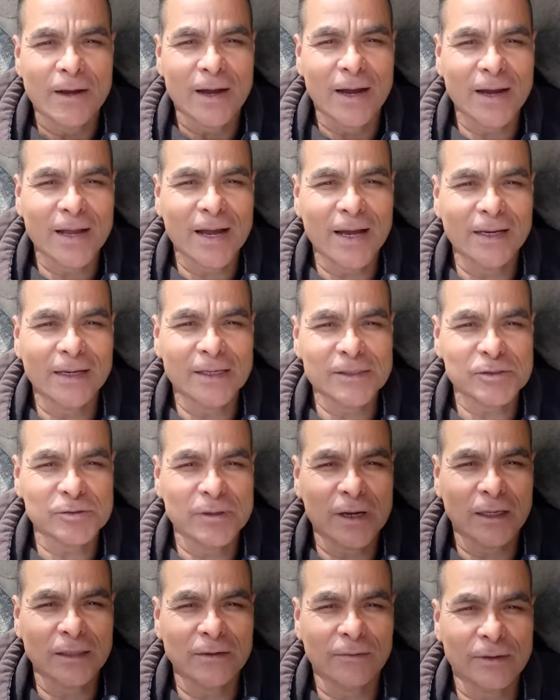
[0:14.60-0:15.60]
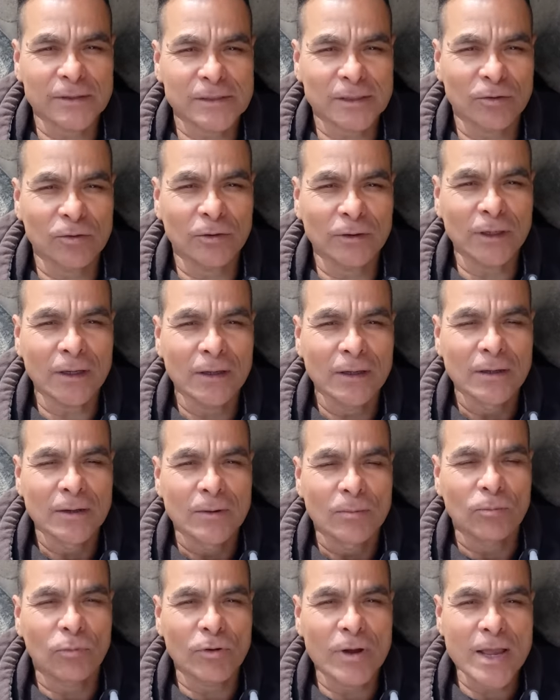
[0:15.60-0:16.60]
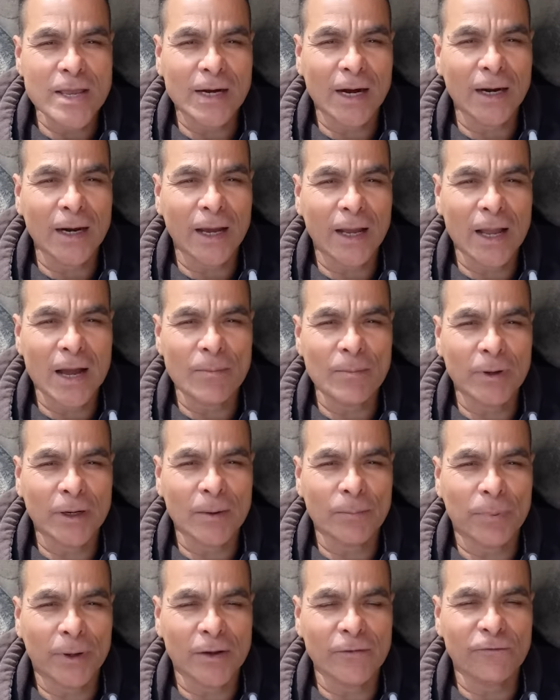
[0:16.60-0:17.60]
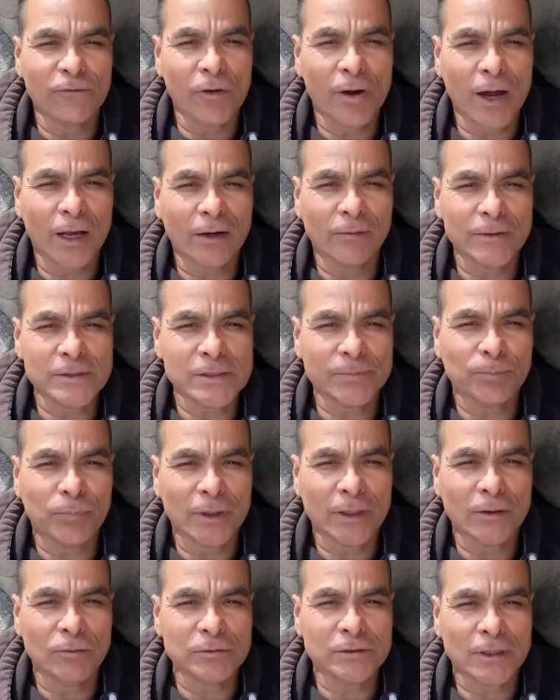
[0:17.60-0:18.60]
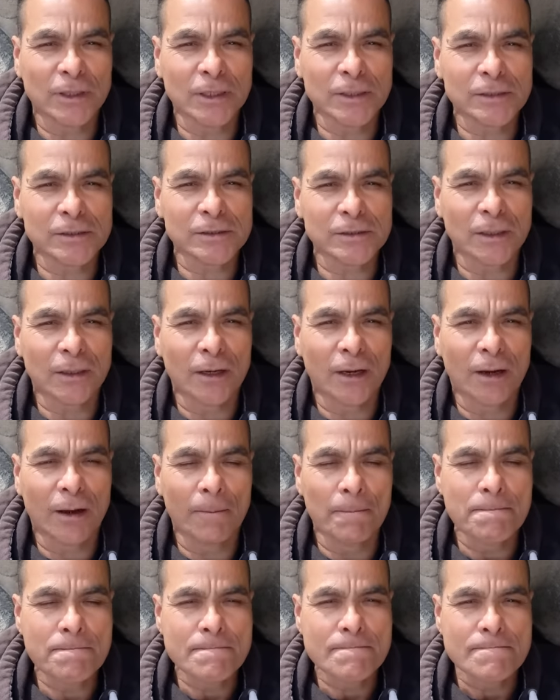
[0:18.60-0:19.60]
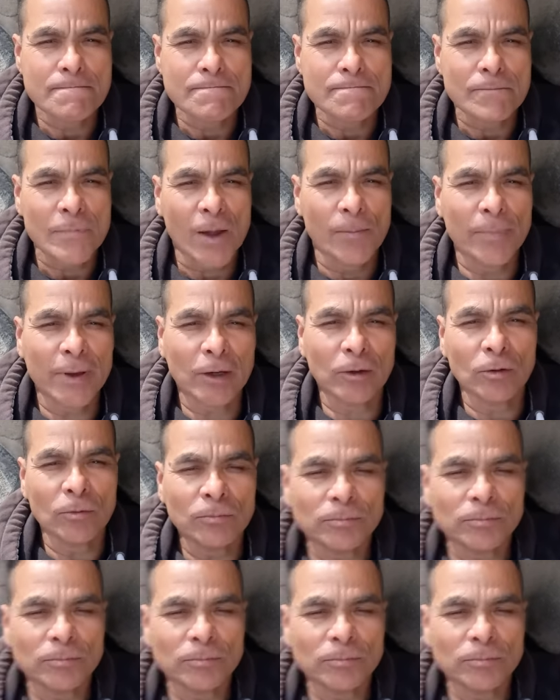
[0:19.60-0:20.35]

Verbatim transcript: acá en la ciudad de Barcelona. Voy a girar la cámara para enfocar, a ver si pueden ustedes ah, verlo.